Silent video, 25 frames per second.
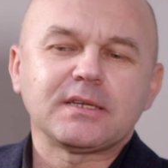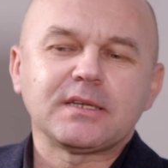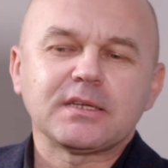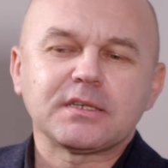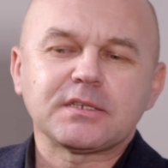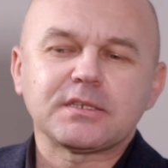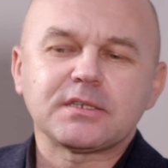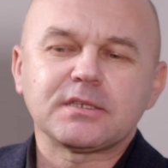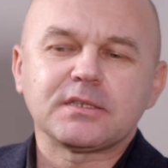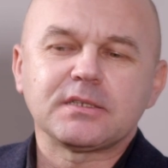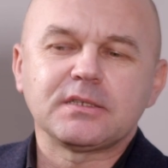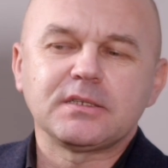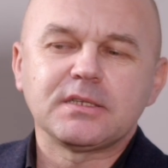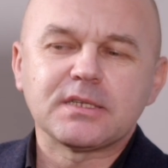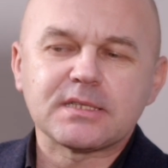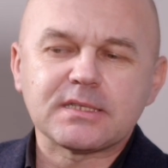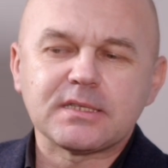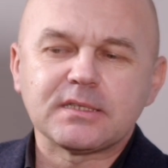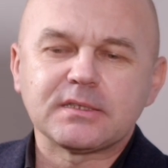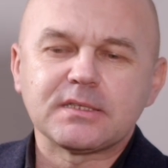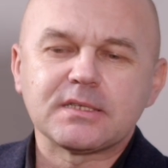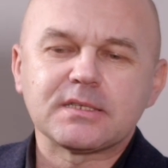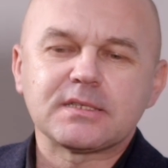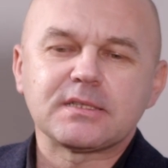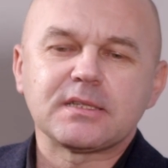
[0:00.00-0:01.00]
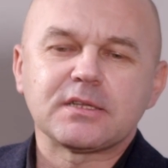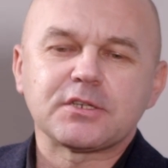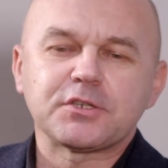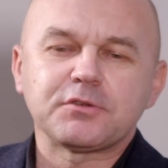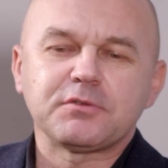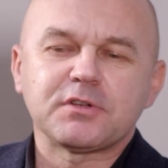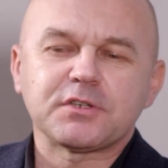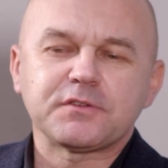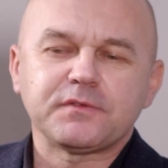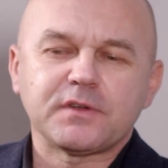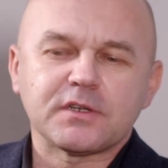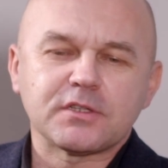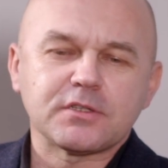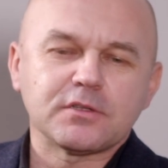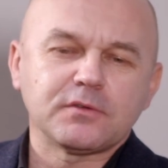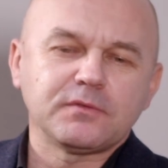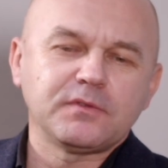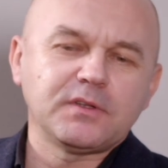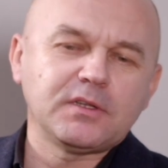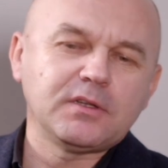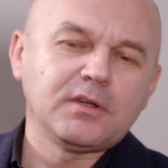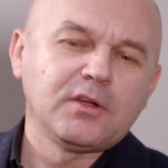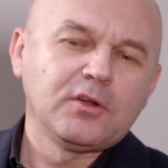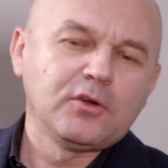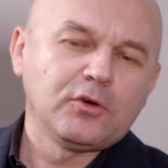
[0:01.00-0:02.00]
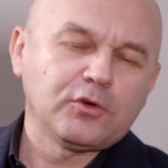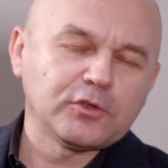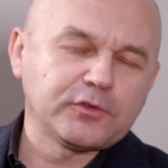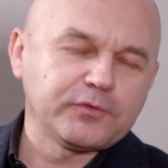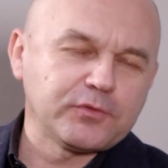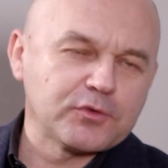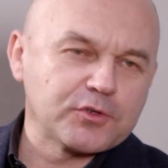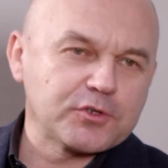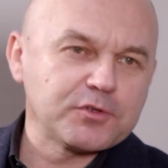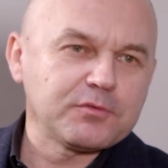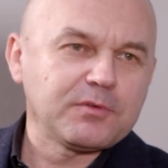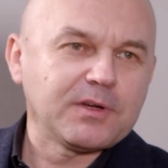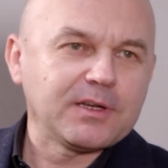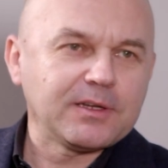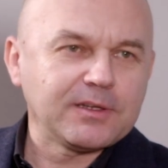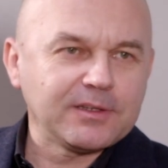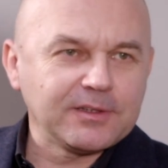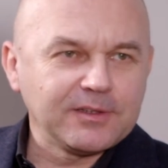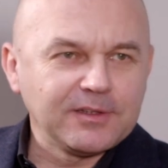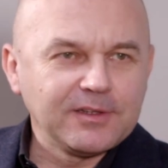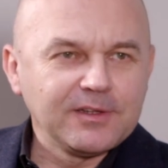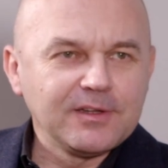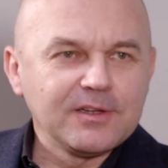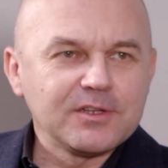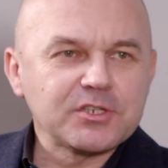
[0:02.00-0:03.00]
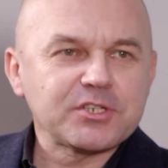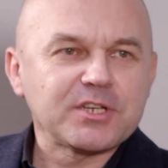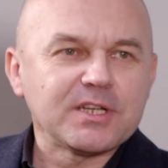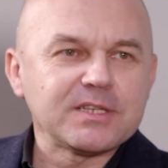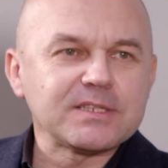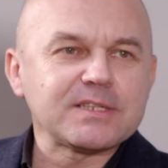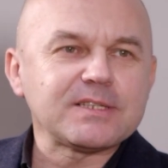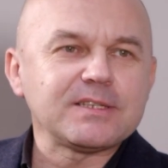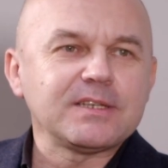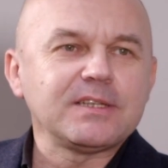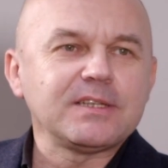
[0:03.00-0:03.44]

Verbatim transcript: jak się niestety zdarzyła Szwarcowi, otworzyła szansę